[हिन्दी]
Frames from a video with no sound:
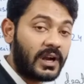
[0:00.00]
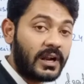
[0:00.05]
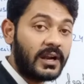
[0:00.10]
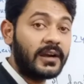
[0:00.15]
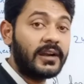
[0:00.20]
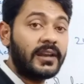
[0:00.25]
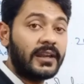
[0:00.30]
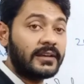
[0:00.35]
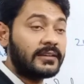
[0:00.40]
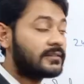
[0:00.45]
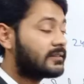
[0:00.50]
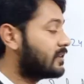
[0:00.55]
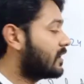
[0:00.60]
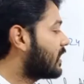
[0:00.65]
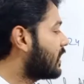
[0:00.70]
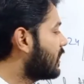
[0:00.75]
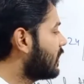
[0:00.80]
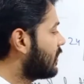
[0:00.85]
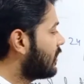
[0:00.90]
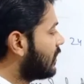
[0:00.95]
रगड़ लगती
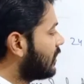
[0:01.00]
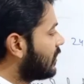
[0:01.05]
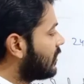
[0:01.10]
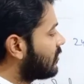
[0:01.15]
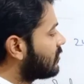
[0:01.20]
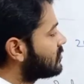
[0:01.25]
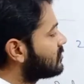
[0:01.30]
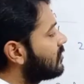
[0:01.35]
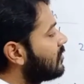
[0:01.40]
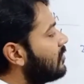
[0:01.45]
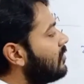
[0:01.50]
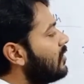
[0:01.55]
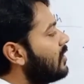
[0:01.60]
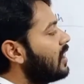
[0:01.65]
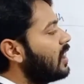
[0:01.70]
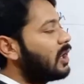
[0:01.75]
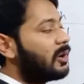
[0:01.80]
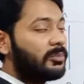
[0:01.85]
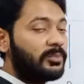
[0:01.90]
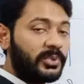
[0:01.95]
है उसको
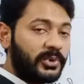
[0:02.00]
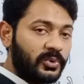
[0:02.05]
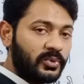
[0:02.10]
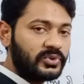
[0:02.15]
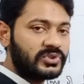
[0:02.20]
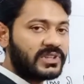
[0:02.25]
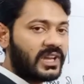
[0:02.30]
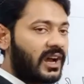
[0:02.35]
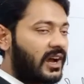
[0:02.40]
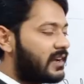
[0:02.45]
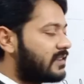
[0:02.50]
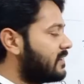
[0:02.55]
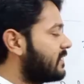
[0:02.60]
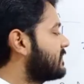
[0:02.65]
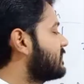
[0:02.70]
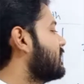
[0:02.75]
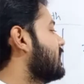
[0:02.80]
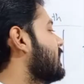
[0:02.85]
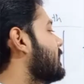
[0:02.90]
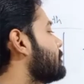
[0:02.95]
ब्रूज कहा
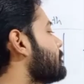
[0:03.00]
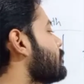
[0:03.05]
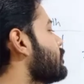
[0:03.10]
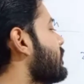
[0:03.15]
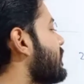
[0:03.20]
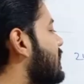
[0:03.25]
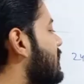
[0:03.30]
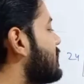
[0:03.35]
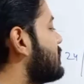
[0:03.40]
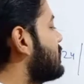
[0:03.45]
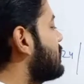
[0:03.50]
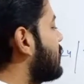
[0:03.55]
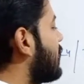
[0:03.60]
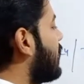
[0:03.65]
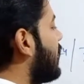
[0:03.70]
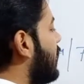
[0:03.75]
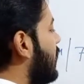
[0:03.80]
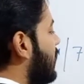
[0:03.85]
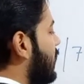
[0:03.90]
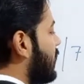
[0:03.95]
जाता है इसी
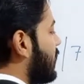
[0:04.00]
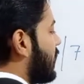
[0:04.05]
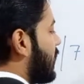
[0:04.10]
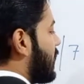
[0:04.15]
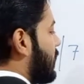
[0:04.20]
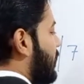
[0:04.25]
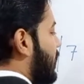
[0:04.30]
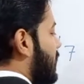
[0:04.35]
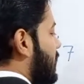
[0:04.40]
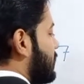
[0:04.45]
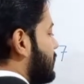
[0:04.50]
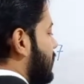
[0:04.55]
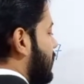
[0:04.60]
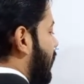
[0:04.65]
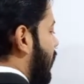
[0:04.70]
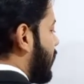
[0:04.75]
तरह आगे अगर हम आ जाते हैं